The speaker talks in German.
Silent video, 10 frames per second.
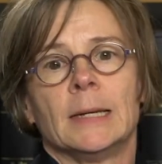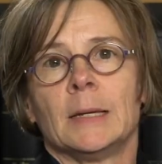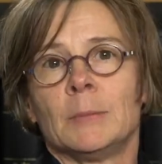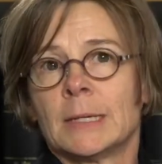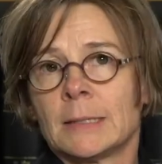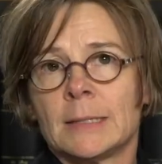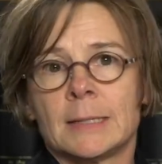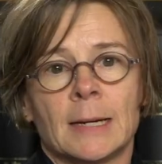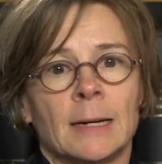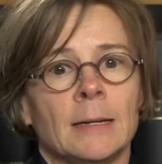Im dritten
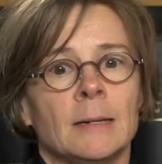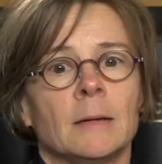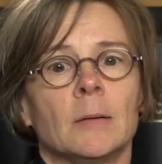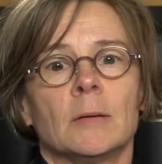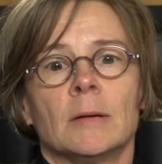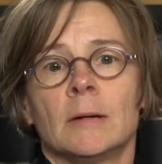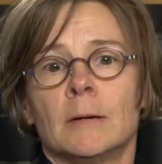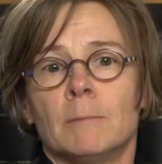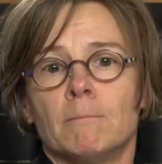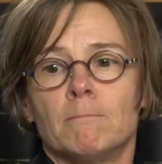Teil,
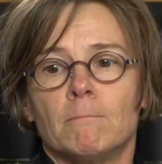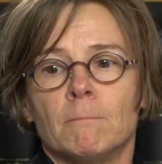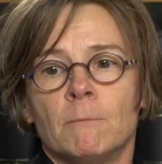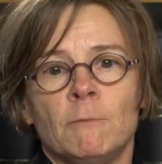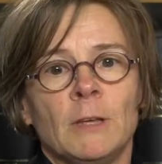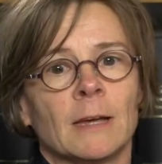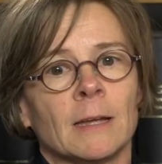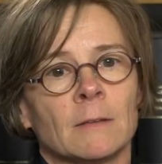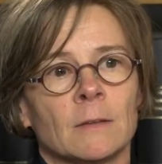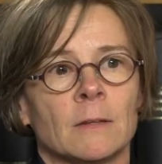ähm, wie
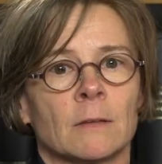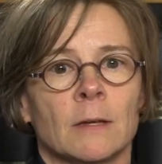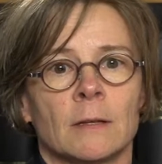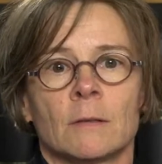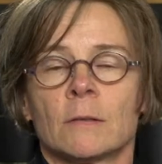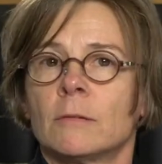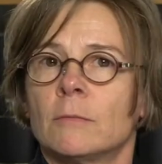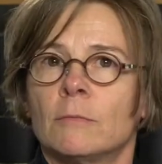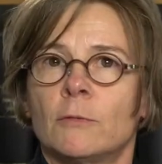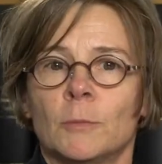grenzt sich das Ganze
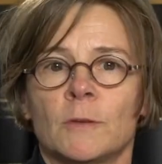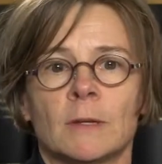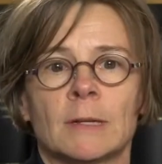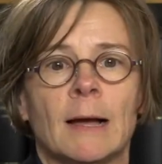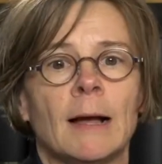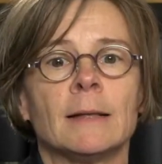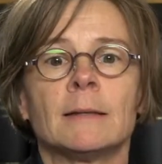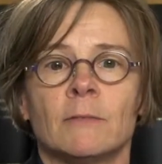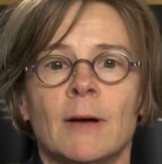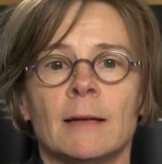vom zentralen
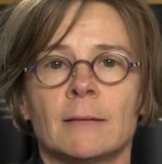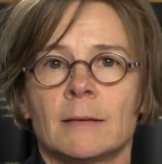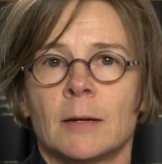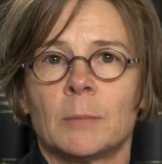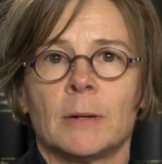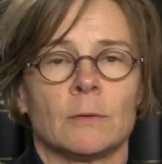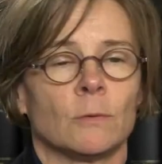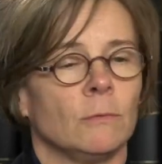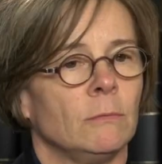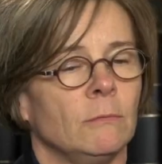Advice ab,
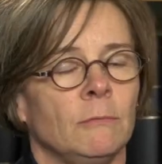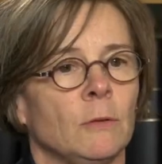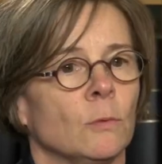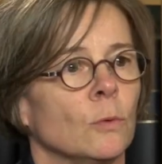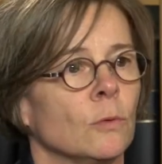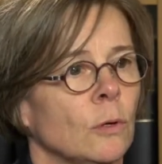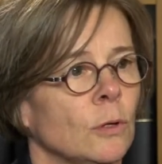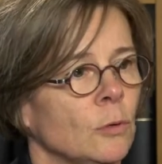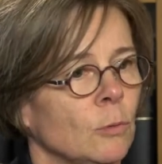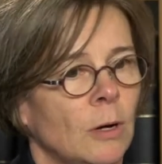also wieso soll
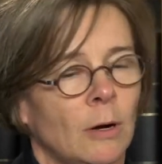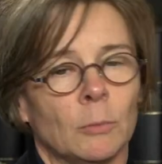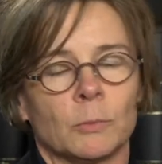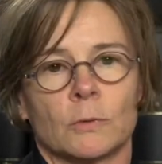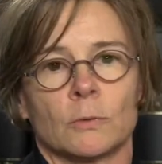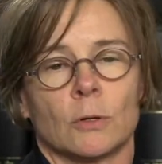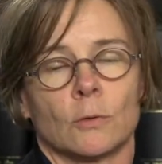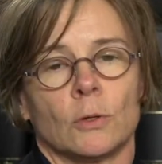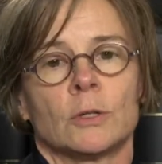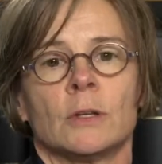ich überhaupt oder
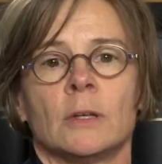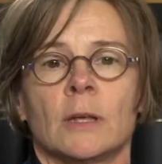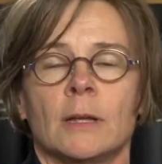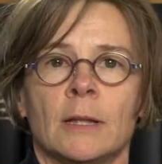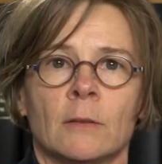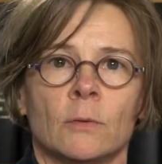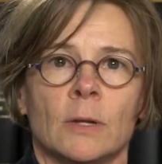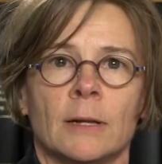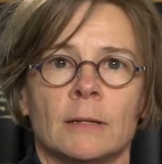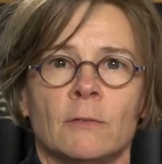sollte ich einen
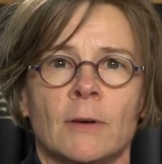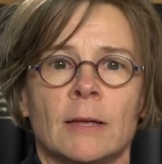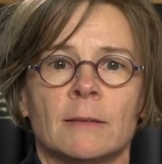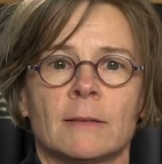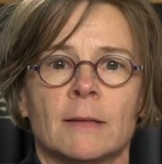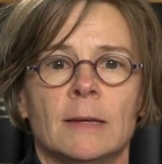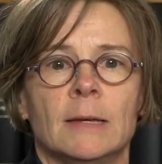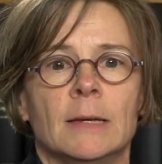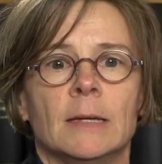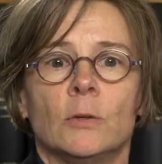nationalen Advice
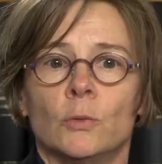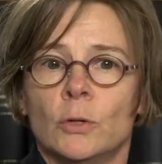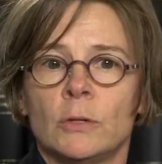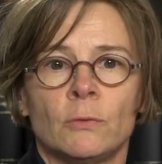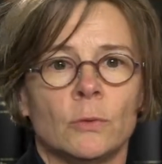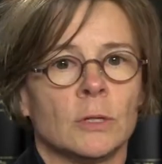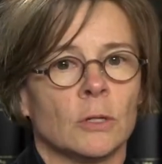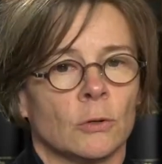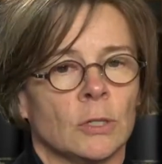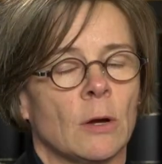durchführen?
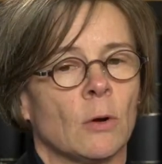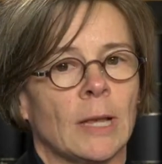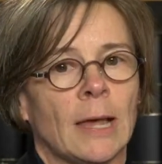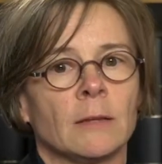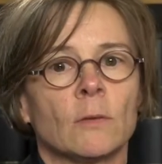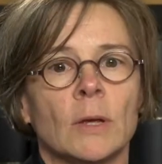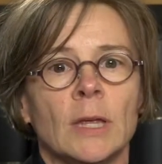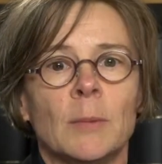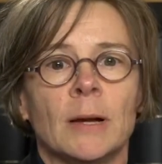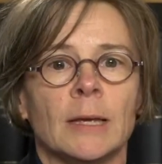Ich könnte ja auch gleich zur
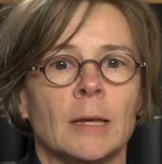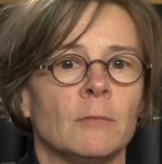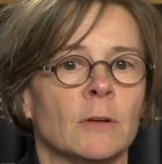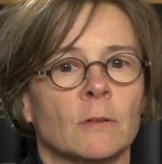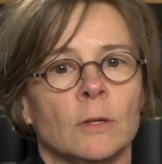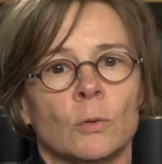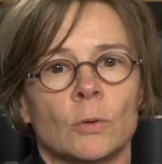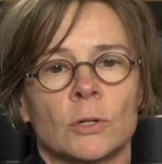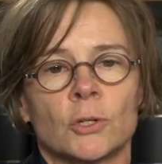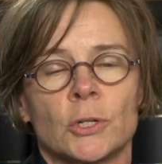EMA geben, was sind die
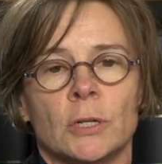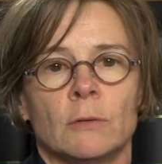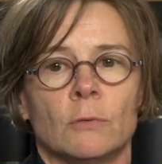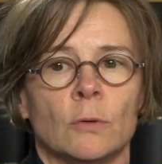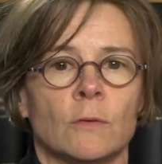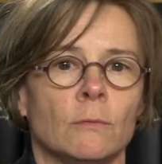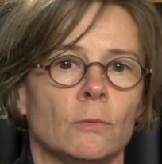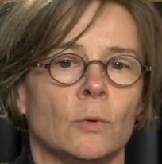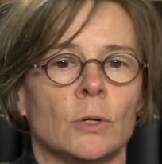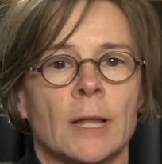Unterschiede, wo sind
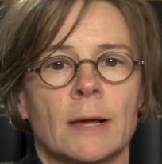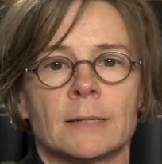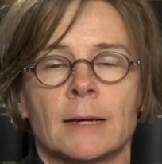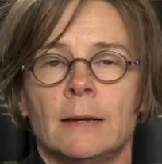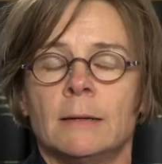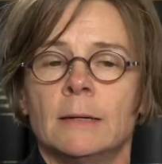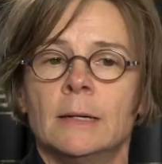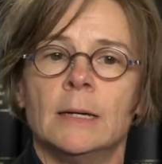Vor- und Nachteile?